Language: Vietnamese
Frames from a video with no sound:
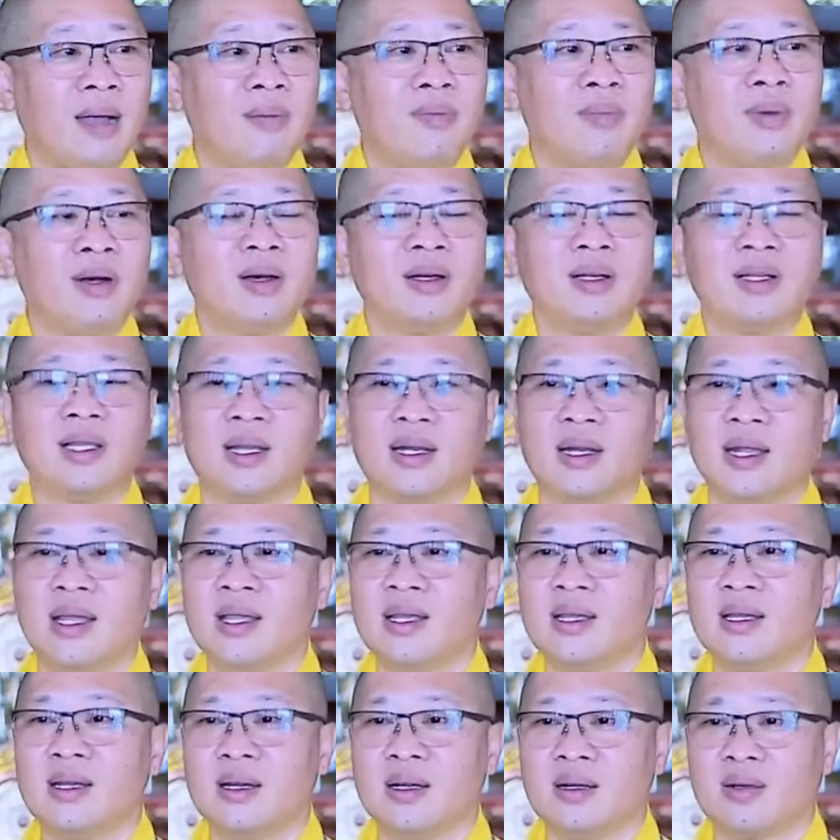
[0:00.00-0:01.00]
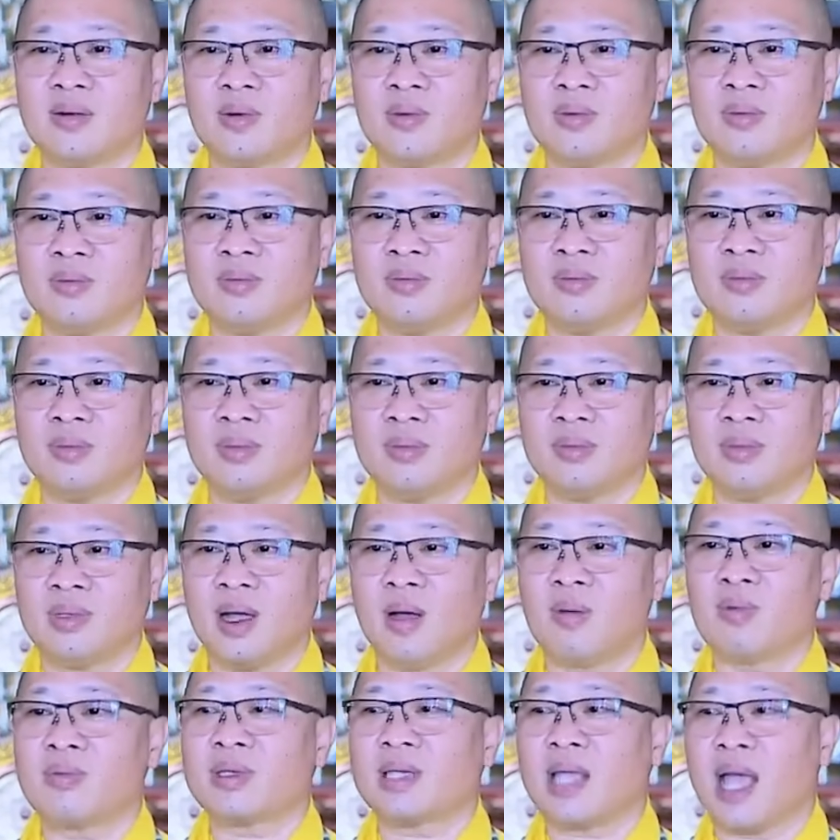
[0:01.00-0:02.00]
Nắng mưa về đi nó cũng
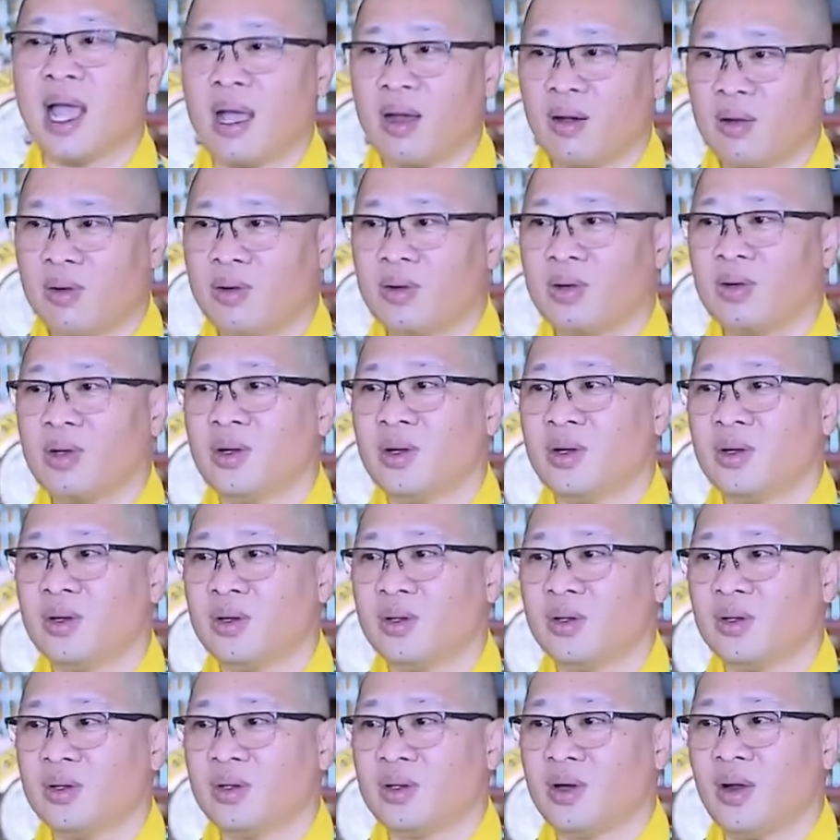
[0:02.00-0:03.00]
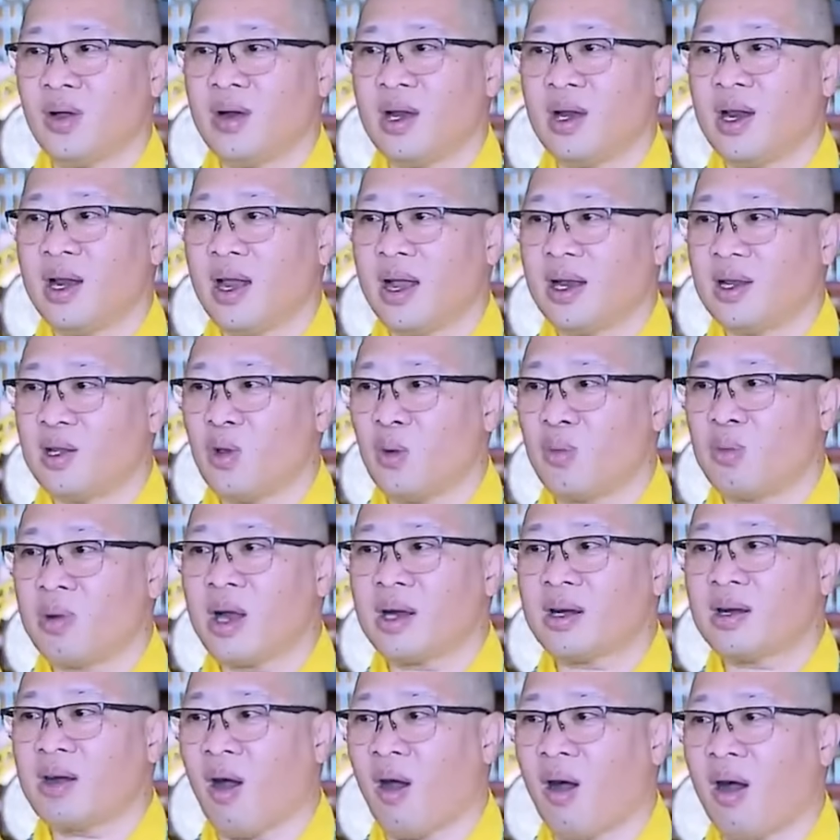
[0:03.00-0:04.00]
không sao. Nó đi lên
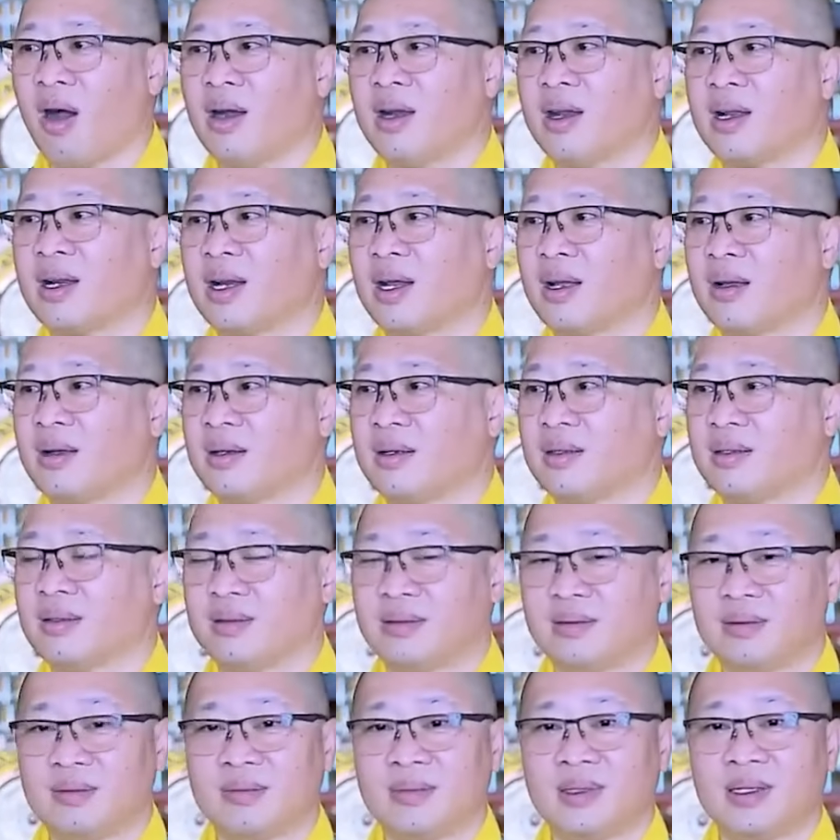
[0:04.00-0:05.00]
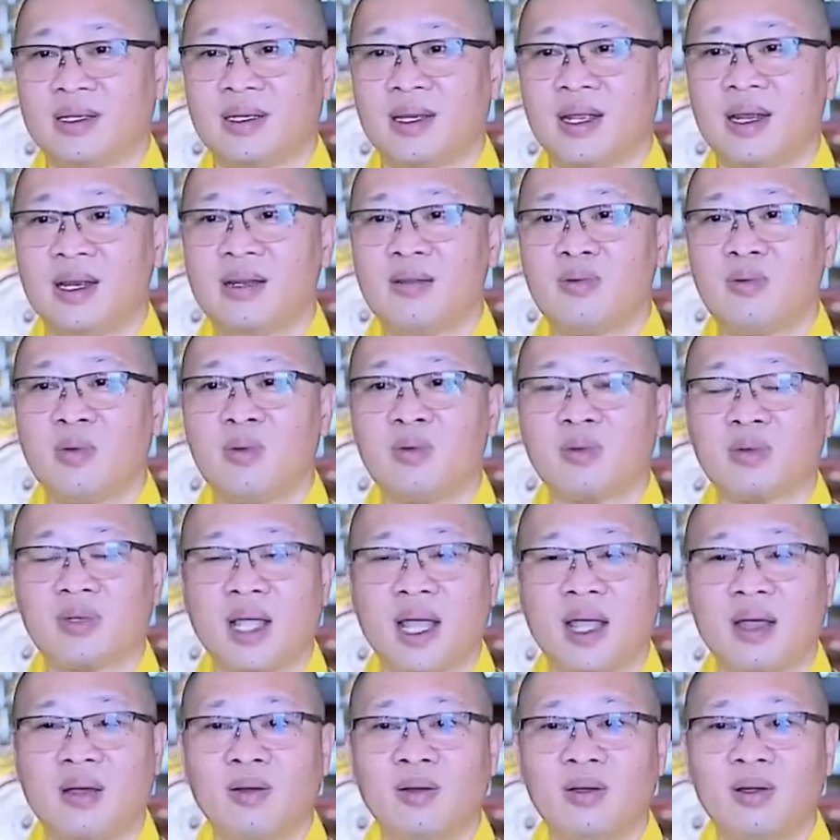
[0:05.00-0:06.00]
vùng đất đỏ này nè dính
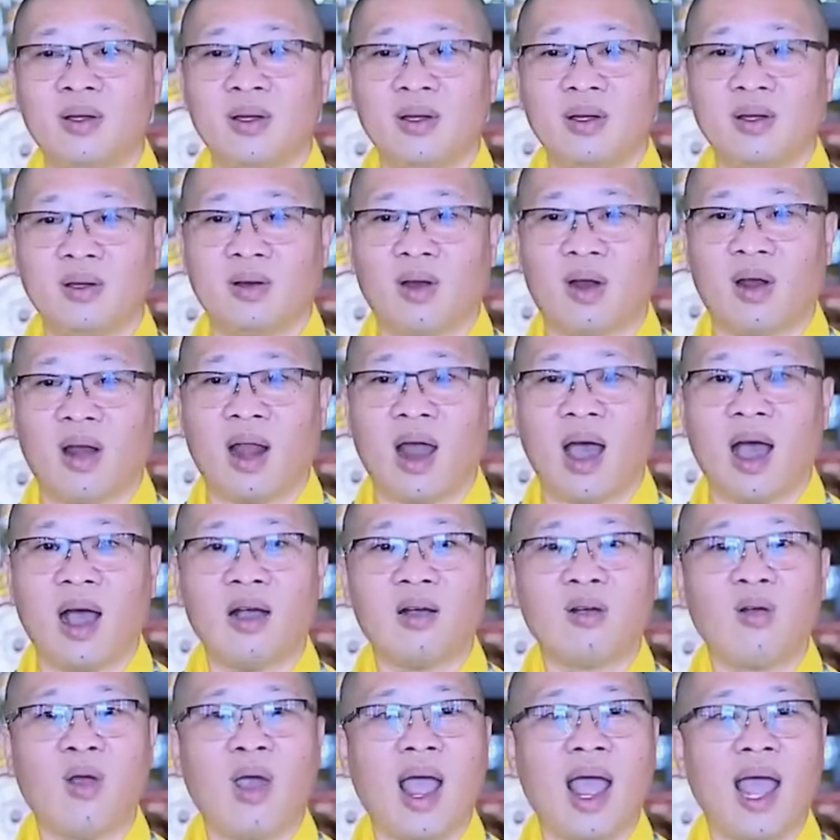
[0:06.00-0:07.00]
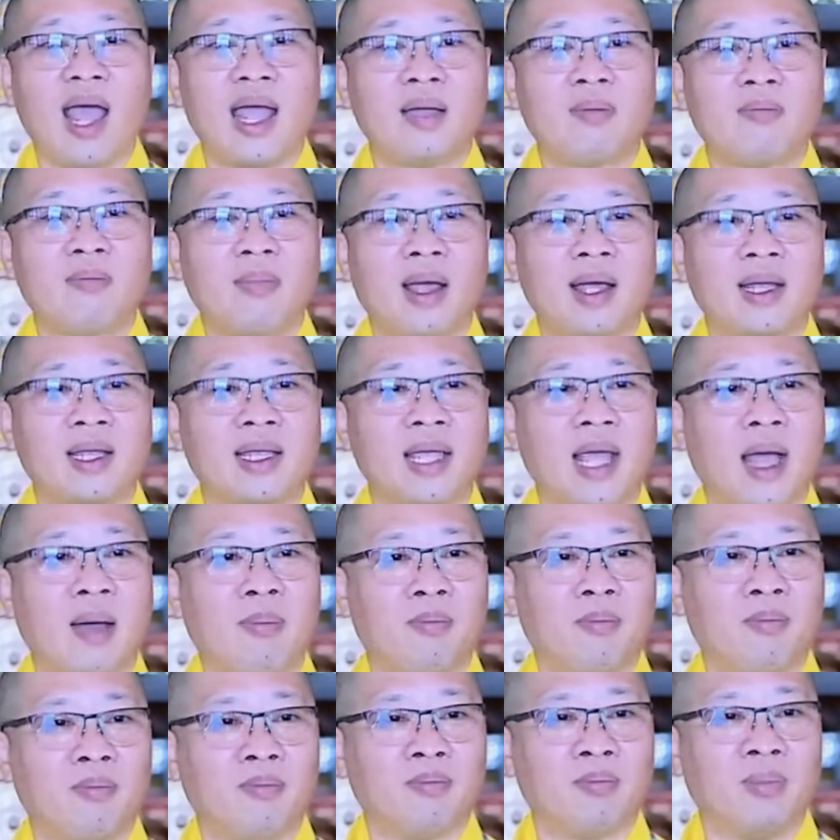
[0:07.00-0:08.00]
cũng không sao. Rồi lỡ có ai
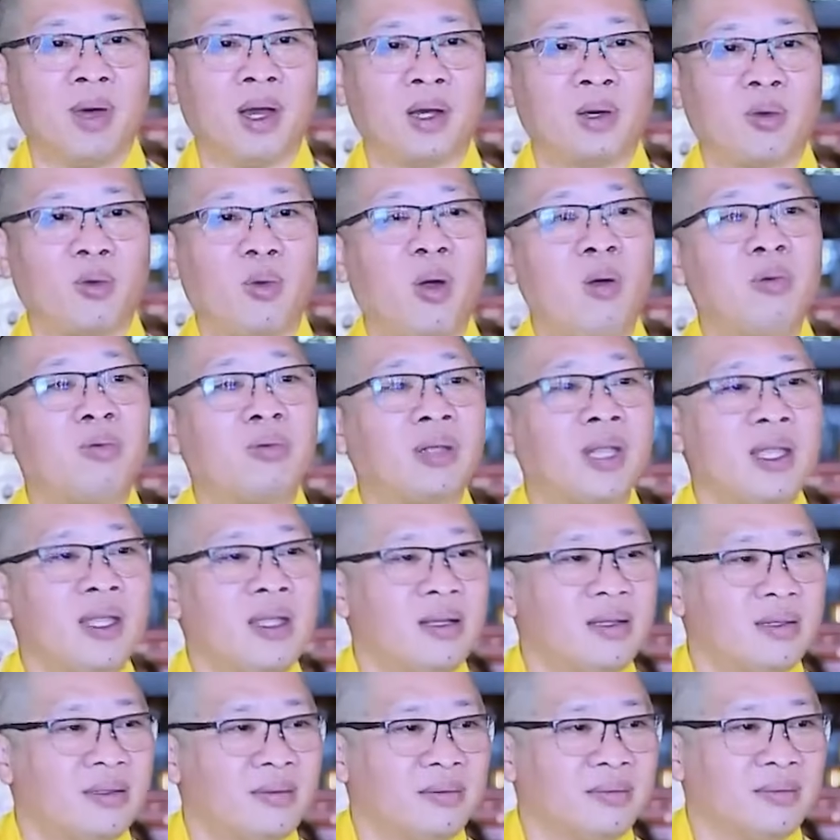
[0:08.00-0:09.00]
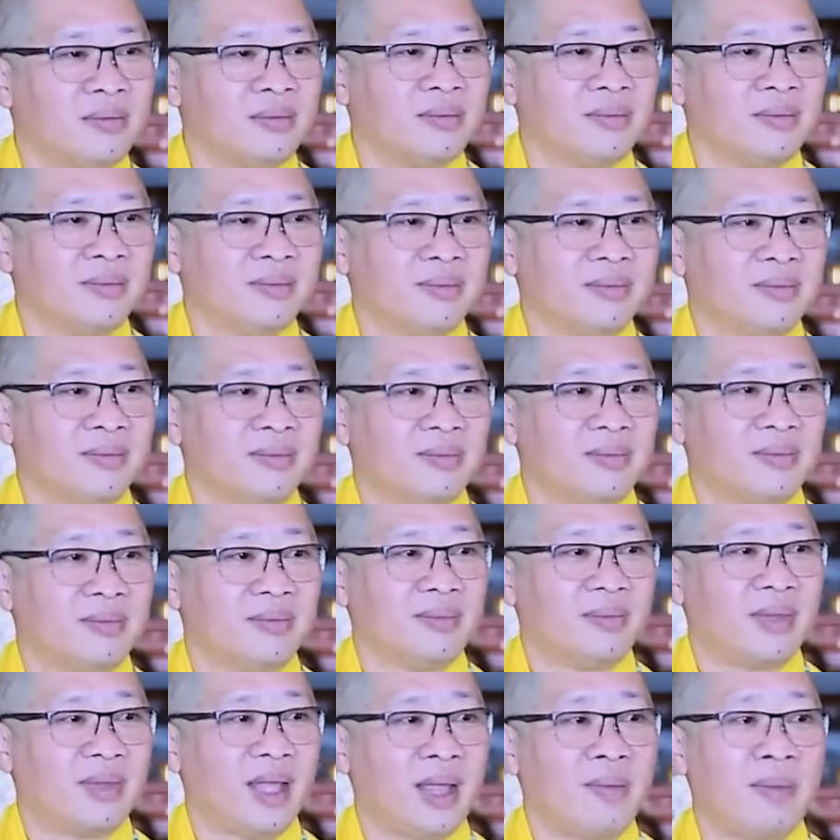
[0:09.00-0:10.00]
mang nhầm mình cũng không tiếc,
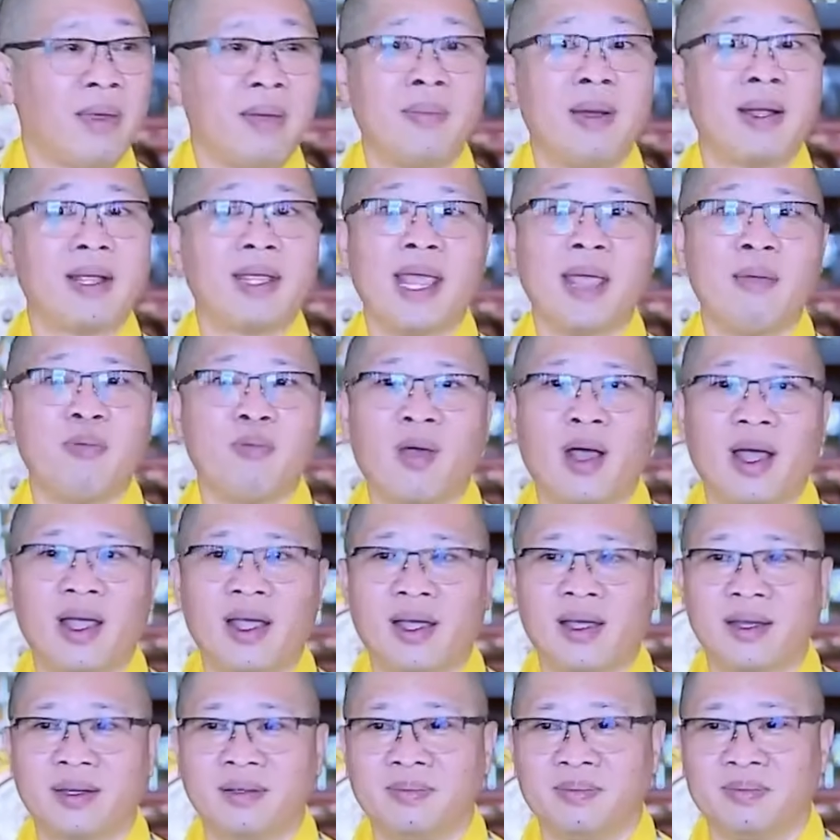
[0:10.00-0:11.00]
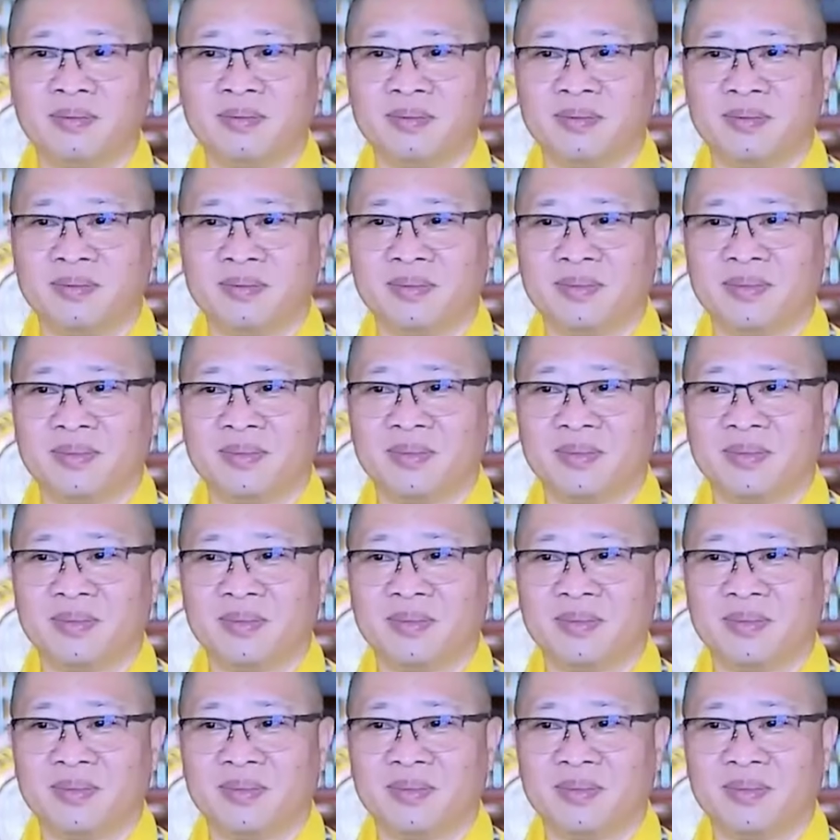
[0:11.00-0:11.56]
tại bị mất dép hoài à.